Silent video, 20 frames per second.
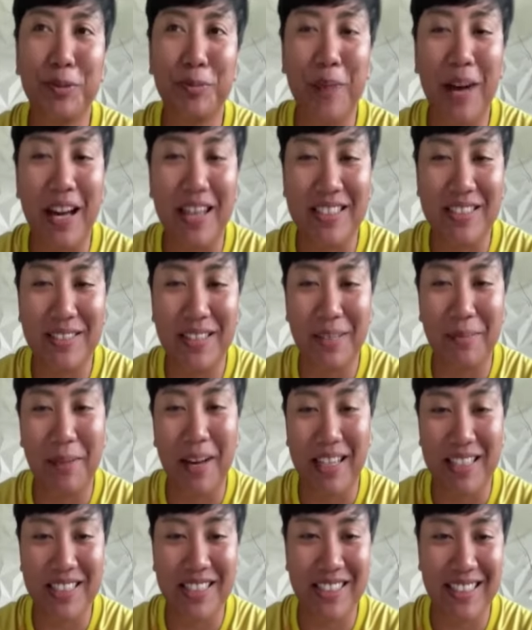bash na
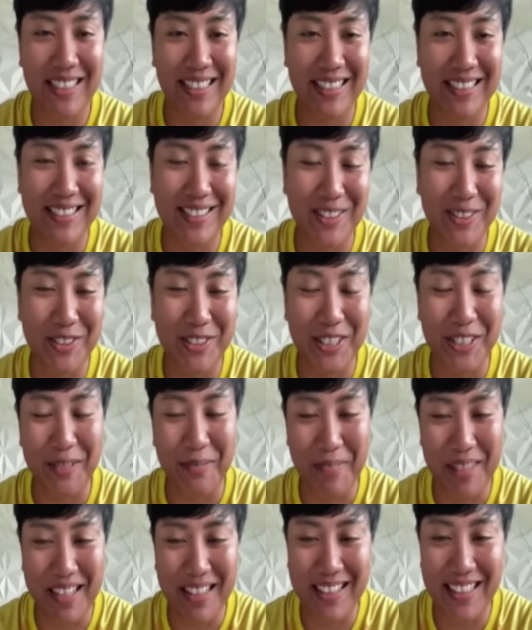bash in social
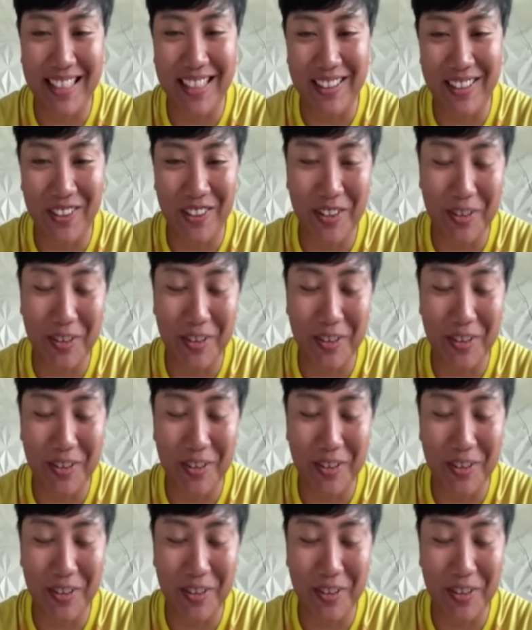media no.